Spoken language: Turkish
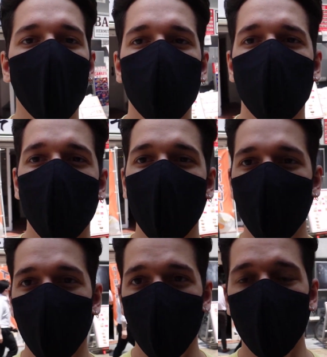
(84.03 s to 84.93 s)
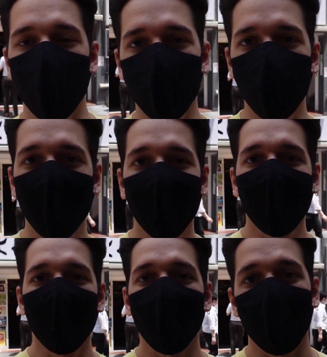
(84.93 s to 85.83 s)
var diye düşünüyorum.
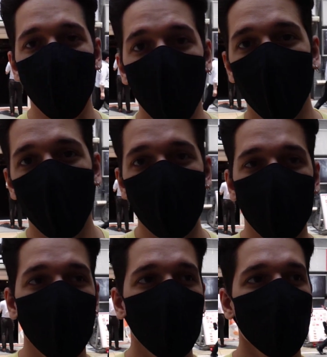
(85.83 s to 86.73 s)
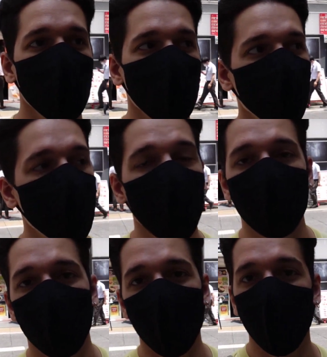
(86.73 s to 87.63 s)
Millet öğlen yemeğine çıktı. Bir
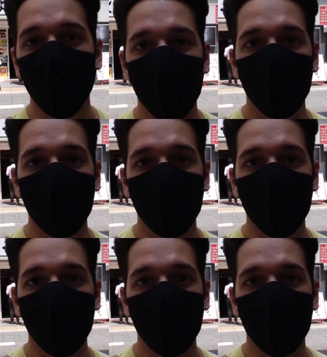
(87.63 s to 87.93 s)
saatlik öğle yemeği